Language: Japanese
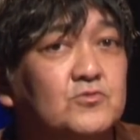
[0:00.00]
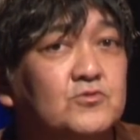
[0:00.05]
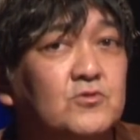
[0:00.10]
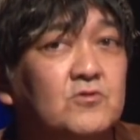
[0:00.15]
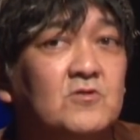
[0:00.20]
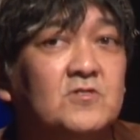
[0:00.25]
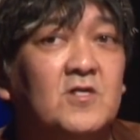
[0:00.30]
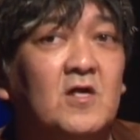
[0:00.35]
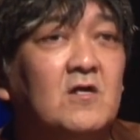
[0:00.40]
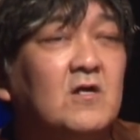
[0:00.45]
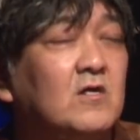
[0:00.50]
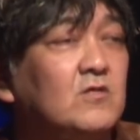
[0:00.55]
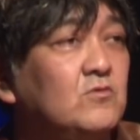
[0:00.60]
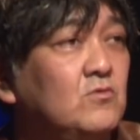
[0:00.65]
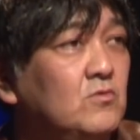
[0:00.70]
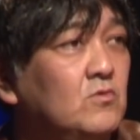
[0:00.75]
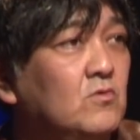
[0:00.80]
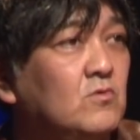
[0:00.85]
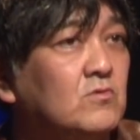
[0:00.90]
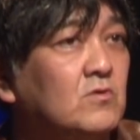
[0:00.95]
それは何か
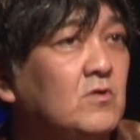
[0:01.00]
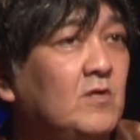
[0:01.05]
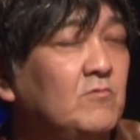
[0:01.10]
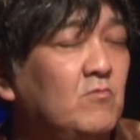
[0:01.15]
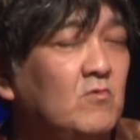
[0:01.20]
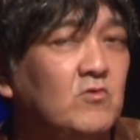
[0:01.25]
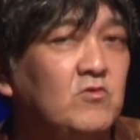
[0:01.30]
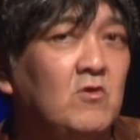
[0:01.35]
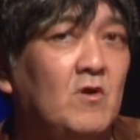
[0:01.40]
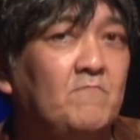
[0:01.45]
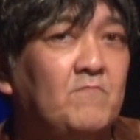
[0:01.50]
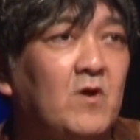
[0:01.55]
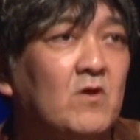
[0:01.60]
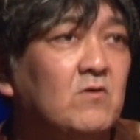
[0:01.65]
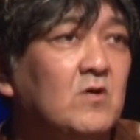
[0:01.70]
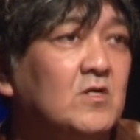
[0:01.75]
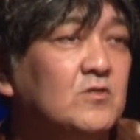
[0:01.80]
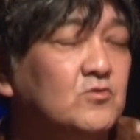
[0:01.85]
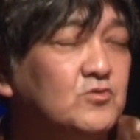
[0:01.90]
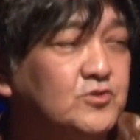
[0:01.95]
の要は
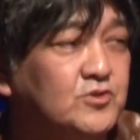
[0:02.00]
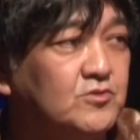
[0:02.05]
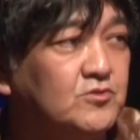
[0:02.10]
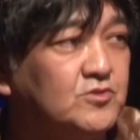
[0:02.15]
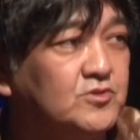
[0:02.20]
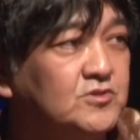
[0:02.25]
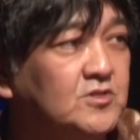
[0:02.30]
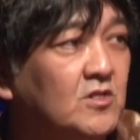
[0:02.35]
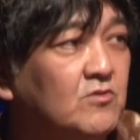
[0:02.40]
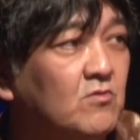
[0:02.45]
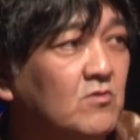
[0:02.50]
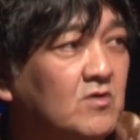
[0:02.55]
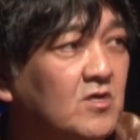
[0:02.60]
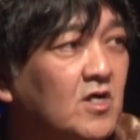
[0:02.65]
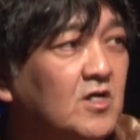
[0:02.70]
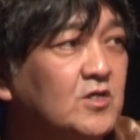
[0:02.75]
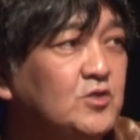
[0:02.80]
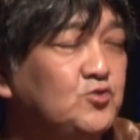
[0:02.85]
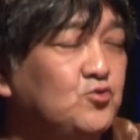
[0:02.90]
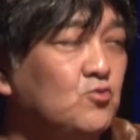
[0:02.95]
パワーの印なの
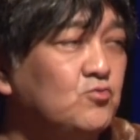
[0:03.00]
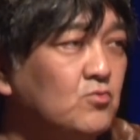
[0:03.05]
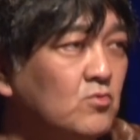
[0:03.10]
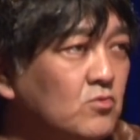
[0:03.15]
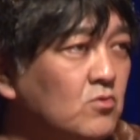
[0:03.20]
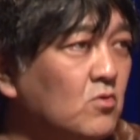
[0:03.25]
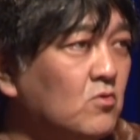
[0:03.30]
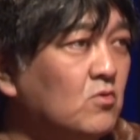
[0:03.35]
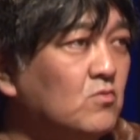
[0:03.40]
か人の